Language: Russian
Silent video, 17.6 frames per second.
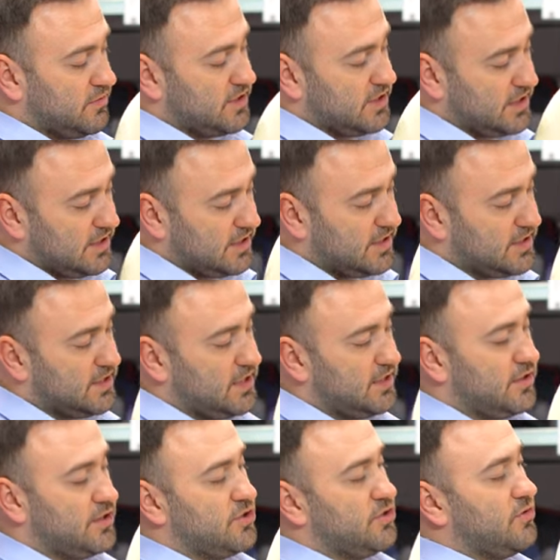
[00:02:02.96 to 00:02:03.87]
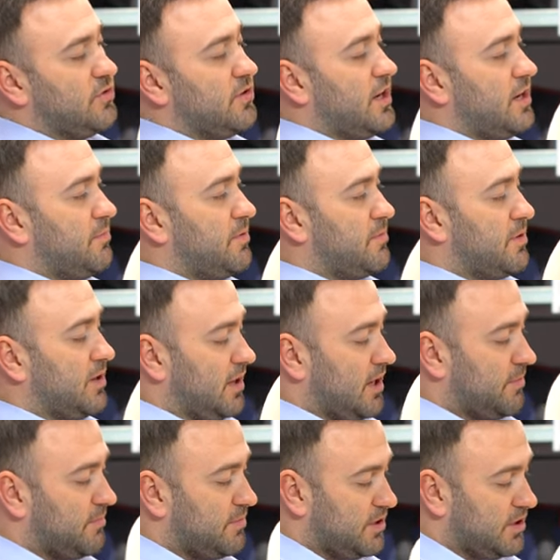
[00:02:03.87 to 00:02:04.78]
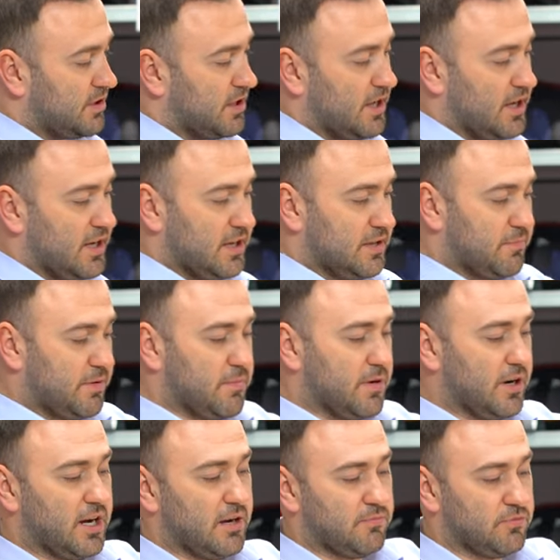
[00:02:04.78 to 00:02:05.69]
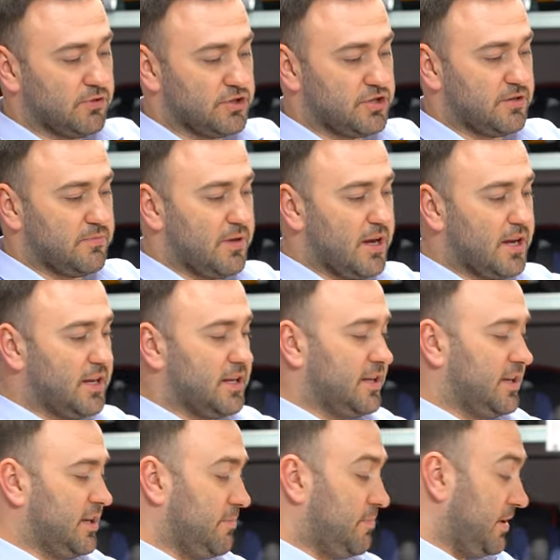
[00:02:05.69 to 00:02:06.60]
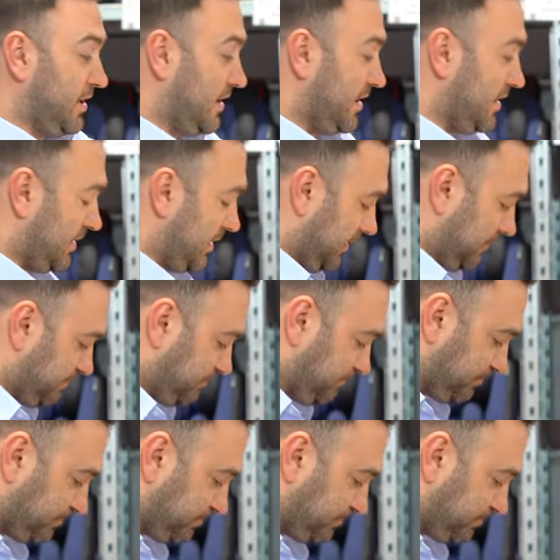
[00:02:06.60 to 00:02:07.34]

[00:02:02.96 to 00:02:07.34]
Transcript: вот в середине сеточку, а по бокам нет. По бокам очень мягенький, приятный.